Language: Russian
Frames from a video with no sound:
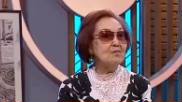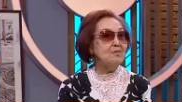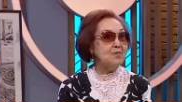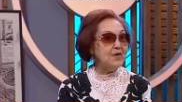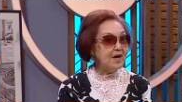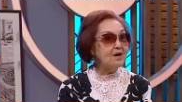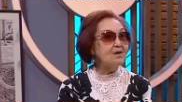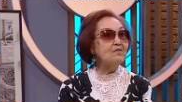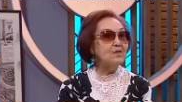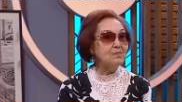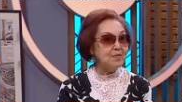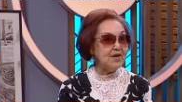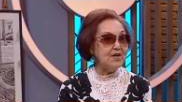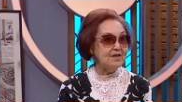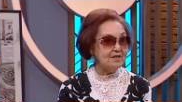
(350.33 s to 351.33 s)
первого
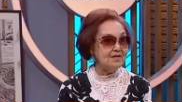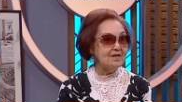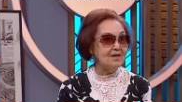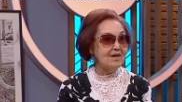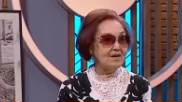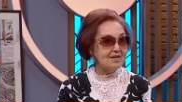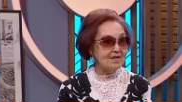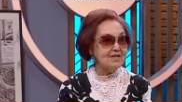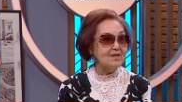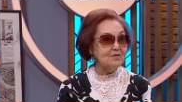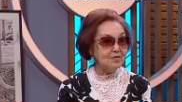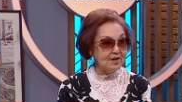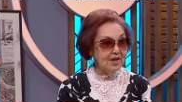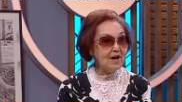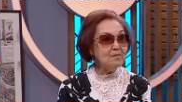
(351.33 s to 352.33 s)
приза. Кстати,
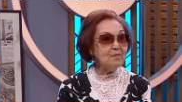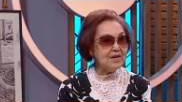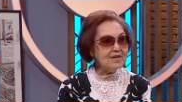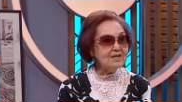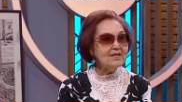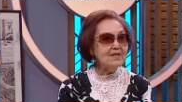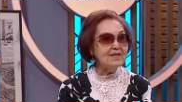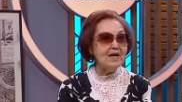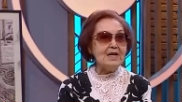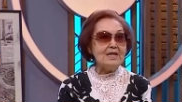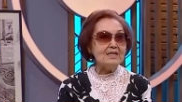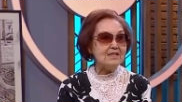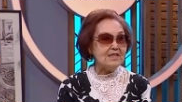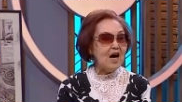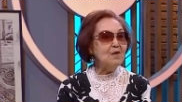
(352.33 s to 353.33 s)
была признана
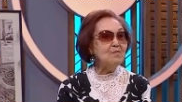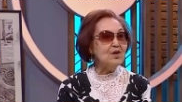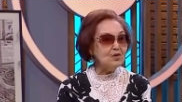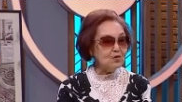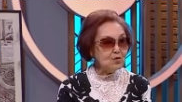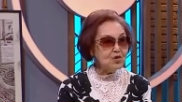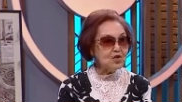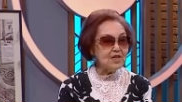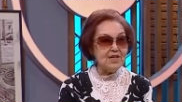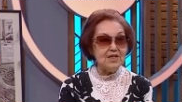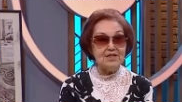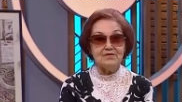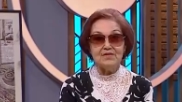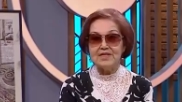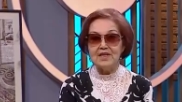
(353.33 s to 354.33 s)
самой лучшей из
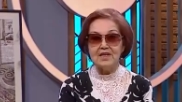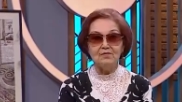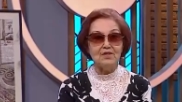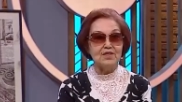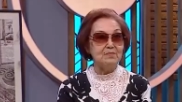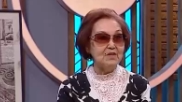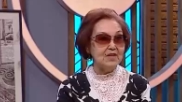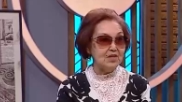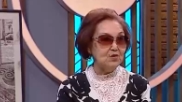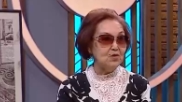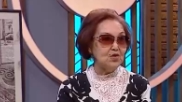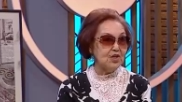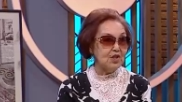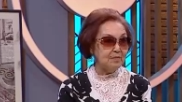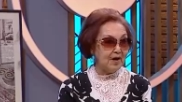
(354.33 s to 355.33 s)
всех вот
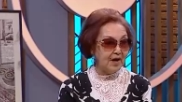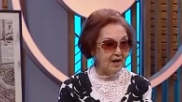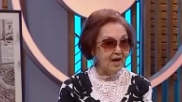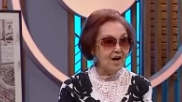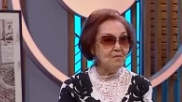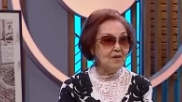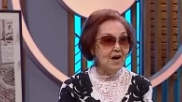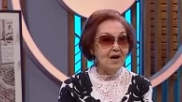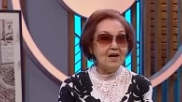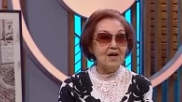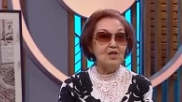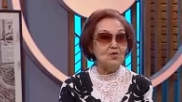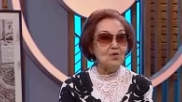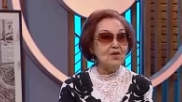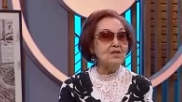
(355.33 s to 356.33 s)
молодежных программ,
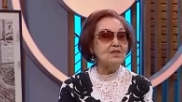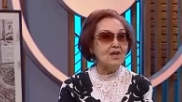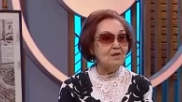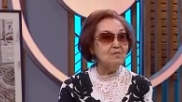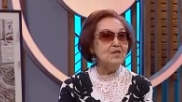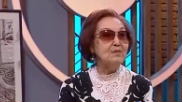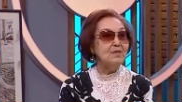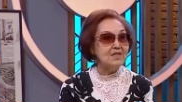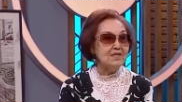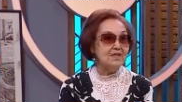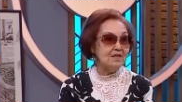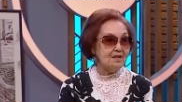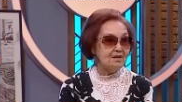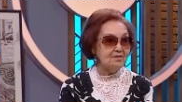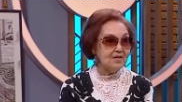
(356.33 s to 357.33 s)
которые там
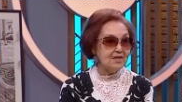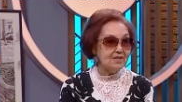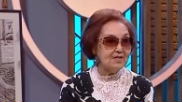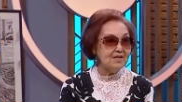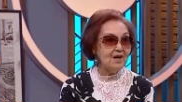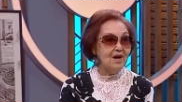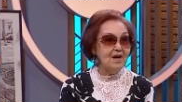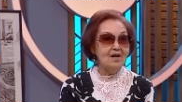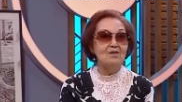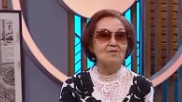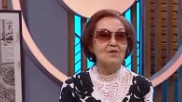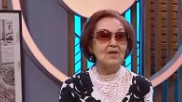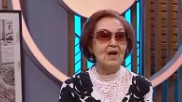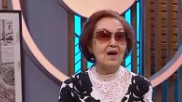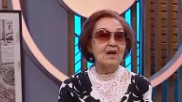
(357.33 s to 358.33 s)
демонстрировались.
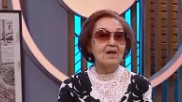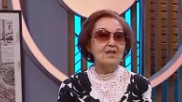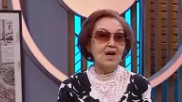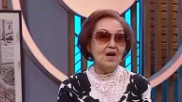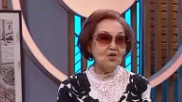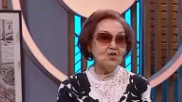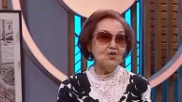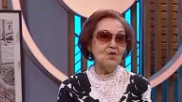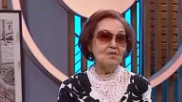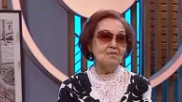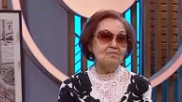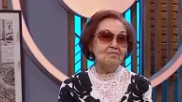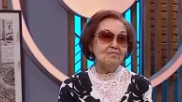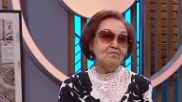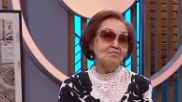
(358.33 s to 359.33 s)
Вот. Так что
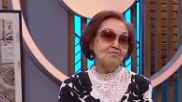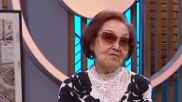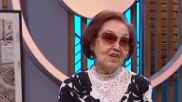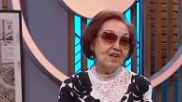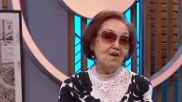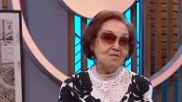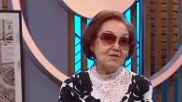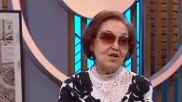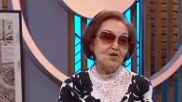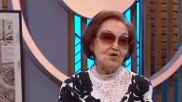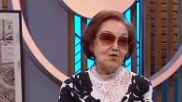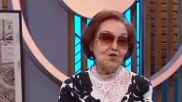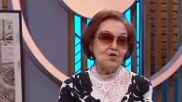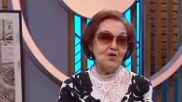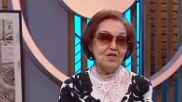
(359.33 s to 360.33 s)
я вам скажу, что